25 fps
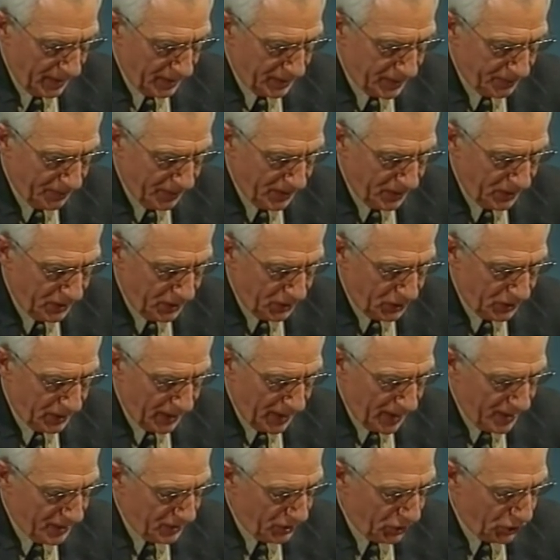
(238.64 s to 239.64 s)
Nach
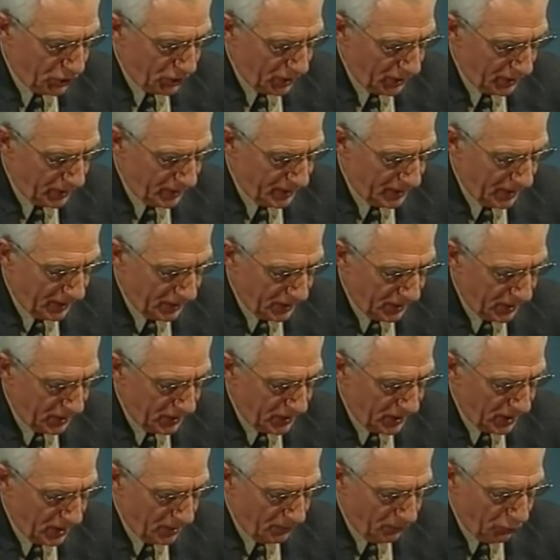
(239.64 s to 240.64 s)
20, 30 Schritten hatte
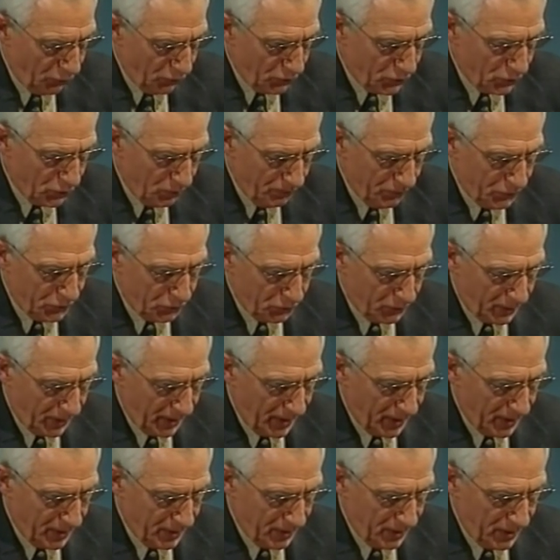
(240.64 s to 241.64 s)
ich den Impuls
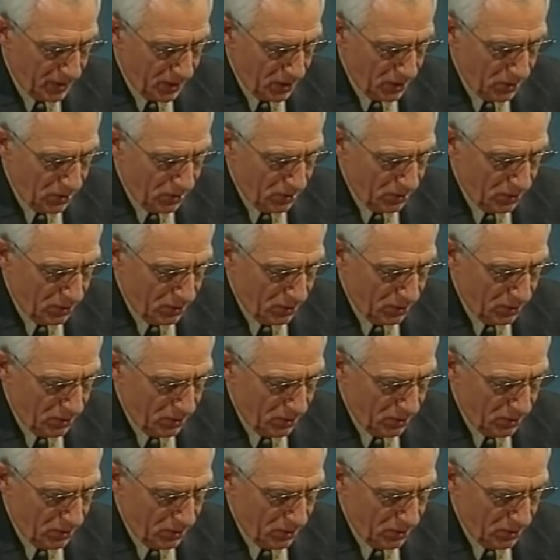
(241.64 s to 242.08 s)
umzukehren